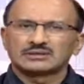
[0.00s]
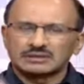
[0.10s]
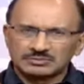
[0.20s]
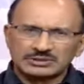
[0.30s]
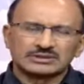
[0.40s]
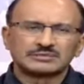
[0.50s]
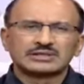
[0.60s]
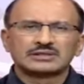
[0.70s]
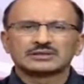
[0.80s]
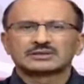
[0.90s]
আপনাদের
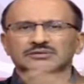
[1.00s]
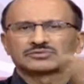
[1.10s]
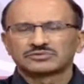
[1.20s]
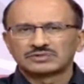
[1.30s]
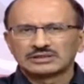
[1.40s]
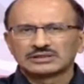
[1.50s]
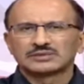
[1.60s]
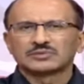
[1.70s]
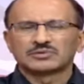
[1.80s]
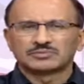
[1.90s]
মিডিয়া থ্রু দিয়ে
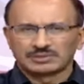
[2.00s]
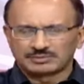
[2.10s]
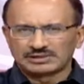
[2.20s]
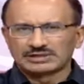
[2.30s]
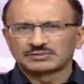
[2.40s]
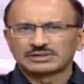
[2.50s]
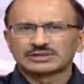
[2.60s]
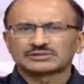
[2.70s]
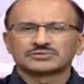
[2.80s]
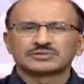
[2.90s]
এবং প্রিন্ট
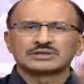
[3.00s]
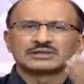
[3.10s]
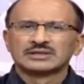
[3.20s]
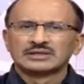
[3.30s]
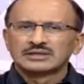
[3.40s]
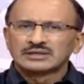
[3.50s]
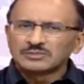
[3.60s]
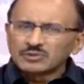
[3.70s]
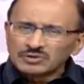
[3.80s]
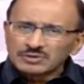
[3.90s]
মিডিয়া থ্রু দিয়ে
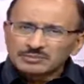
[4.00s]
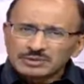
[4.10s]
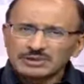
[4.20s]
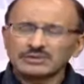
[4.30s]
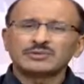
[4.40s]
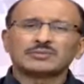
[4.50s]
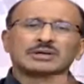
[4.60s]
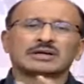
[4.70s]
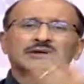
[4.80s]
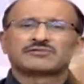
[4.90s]
এবং বিভিন্ন
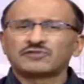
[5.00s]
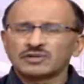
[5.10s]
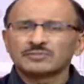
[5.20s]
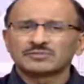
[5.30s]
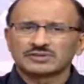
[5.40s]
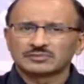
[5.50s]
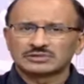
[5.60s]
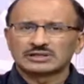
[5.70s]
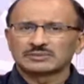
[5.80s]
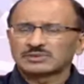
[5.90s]
ফোরামসের
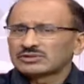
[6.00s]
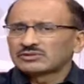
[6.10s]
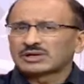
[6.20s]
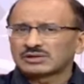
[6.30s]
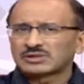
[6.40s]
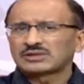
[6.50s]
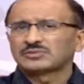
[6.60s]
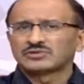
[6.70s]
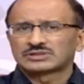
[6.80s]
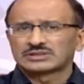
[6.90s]
মধ্যে আমরা কিন্তু বারবারই
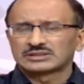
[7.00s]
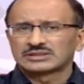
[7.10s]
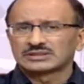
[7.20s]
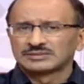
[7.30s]
বলছি যে